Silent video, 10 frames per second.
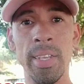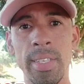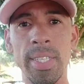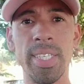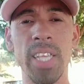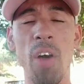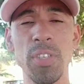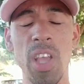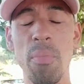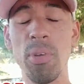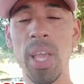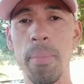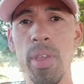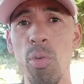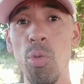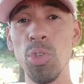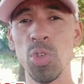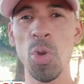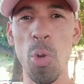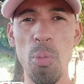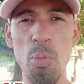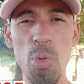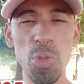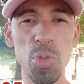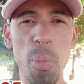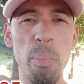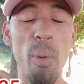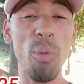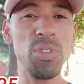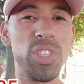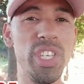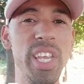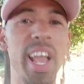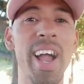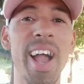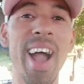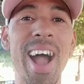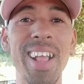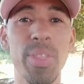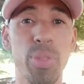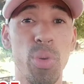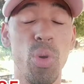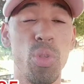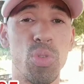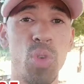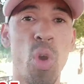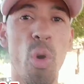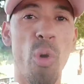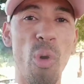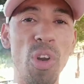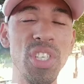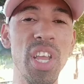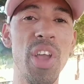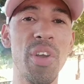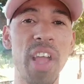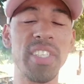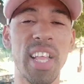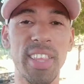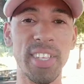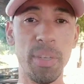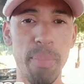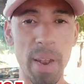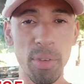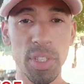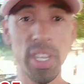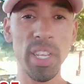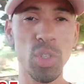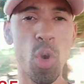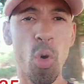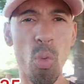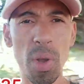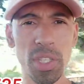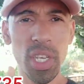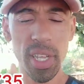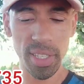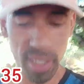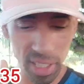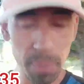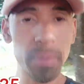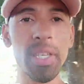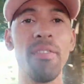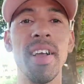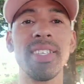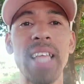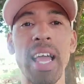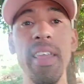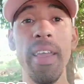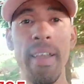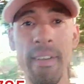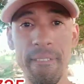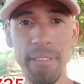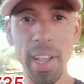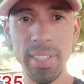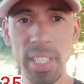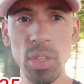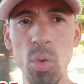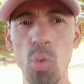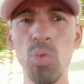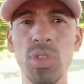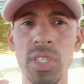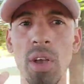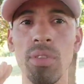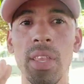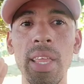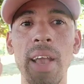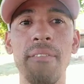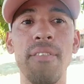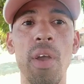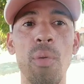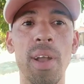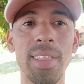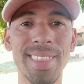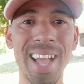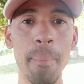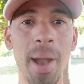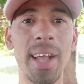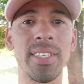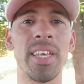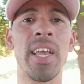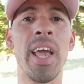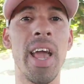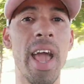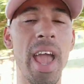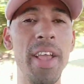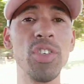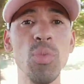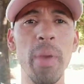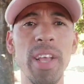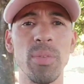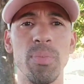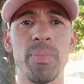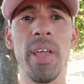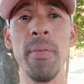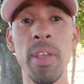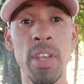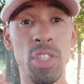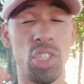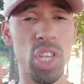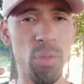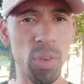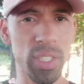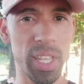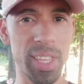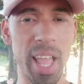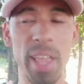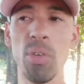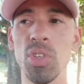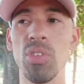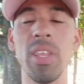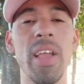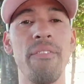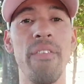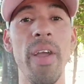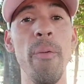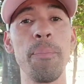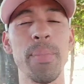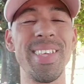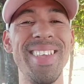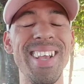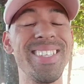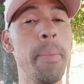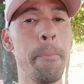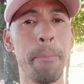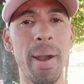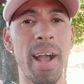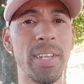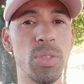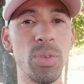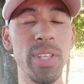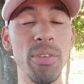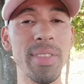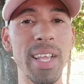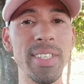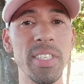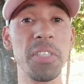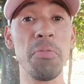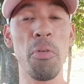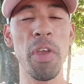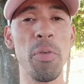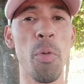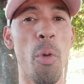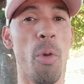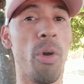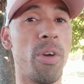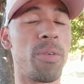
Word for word: Salve, salve meus amigos, muito bom dia a todos. Hoje eu quero estar trazendo para vocês uma dica simples que vai estar aí fazendo o seu trinca-ferro cantar mais. É isso mesmo, né? Se você está aí com o seu trinca-ferro e esse pássaro não está se desenvolvendo, ó.